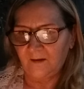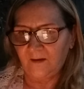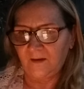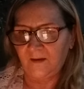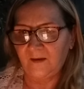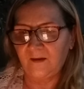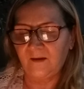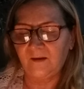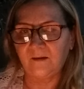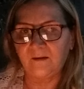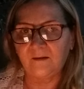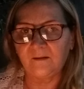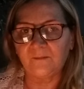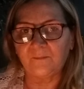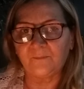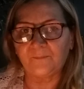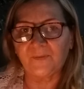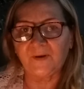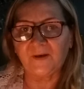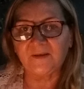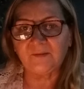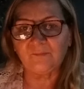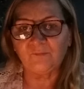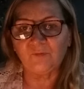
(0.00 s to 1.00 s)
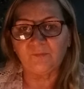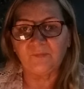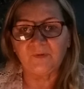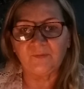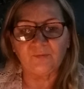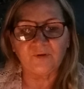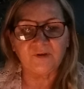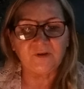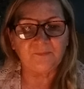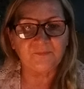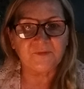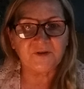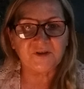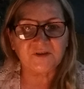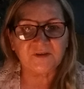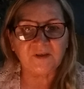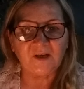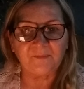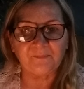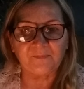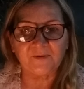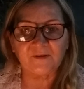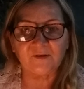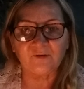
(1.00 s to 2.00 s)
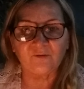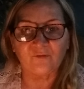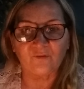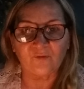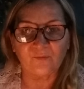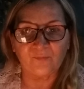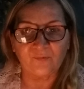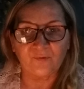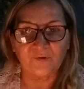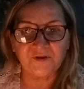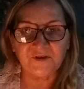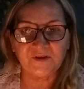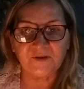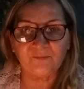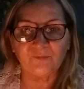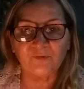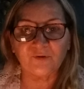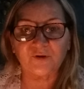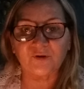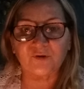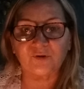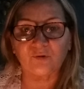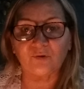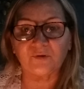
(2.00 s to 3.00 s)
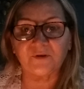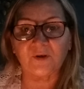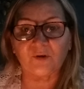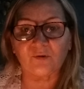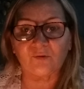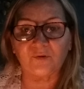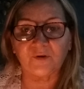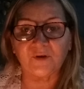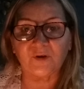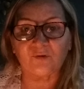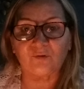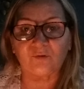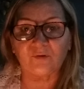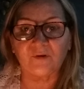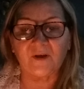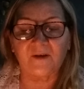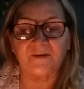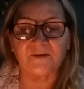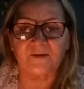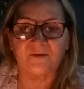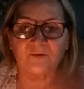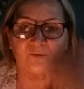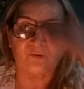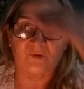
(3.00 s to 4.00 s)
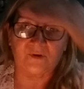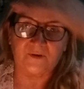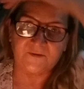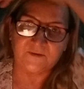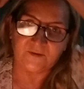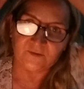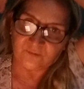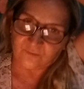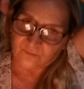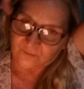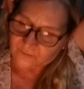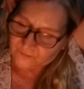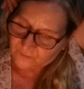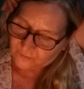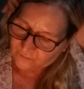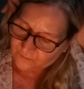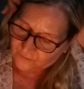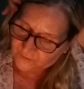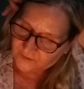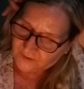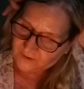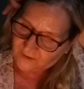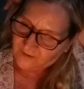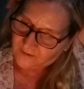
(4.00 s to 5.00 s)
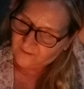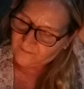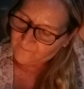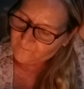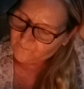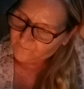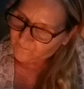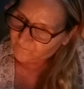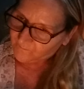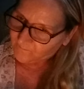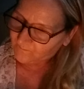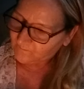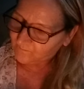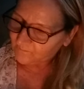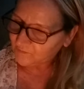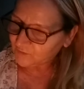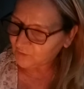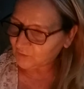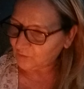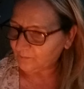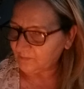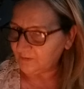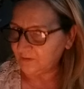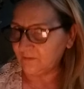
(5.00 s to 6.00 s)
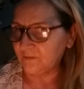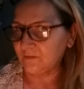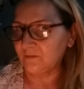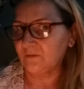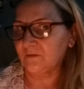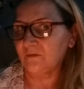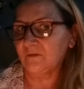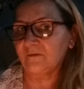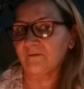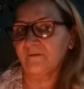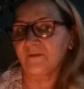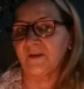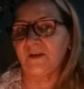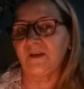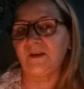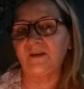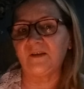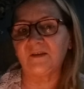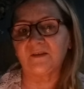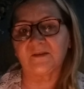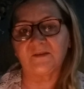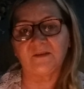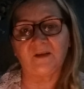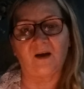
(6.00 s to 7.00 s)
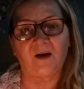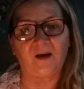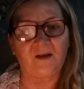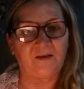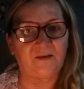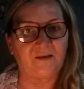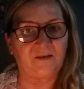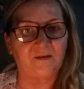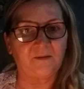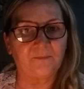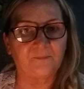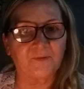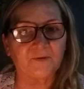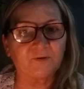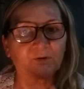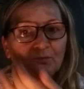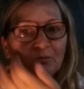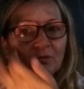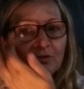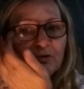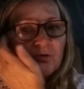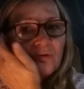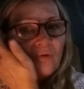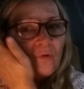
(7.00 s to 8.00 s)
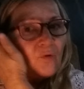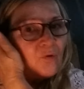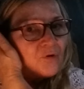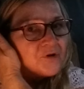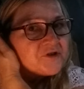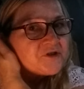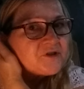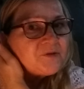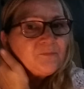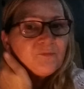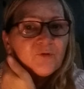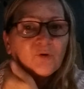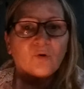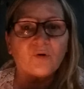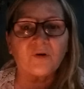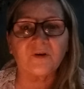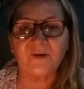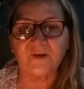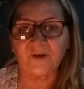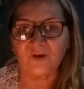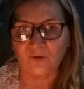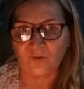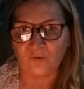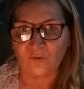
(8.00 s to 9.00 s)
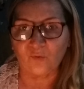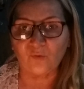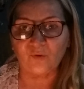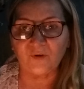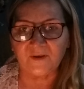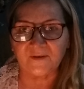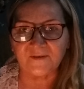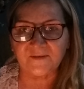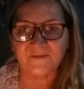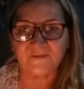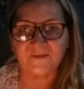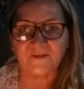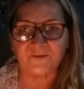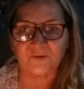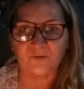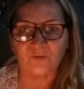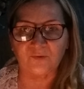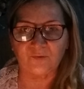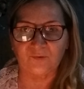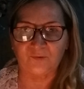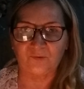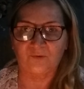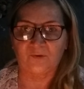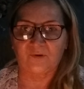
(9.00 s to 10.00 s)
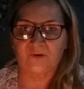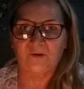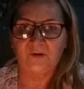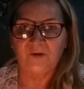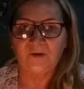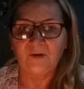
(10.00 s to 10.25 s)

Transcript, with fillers: И поэтому мы будем читать по Слову Божьему, что такое хула на Духа Святого, друзья. Чтобы вы знали, потому что очень многие хулят Святой Дух.